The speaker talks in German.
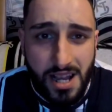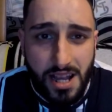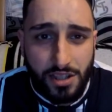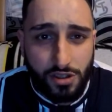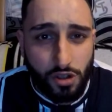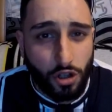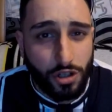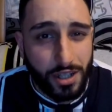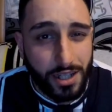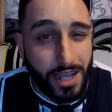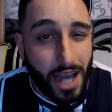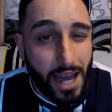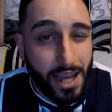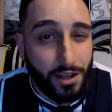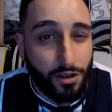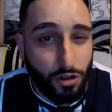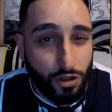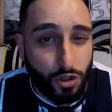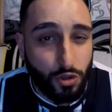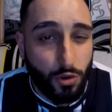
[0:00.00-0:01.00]
sollte kein
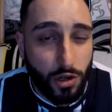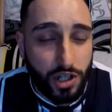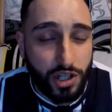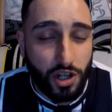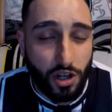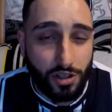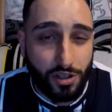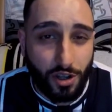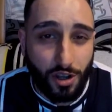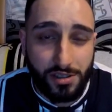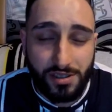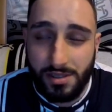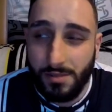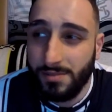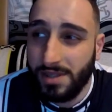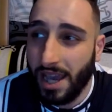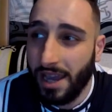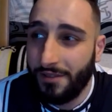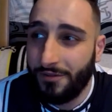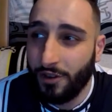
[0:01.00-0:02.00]
Kulturschock trotzdem
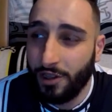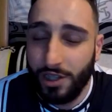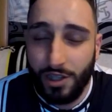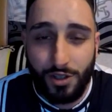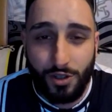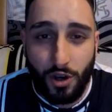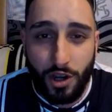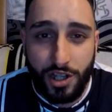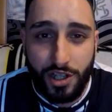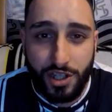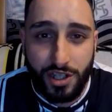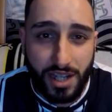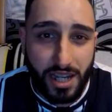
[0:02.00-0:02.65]
sein für den Deutschen,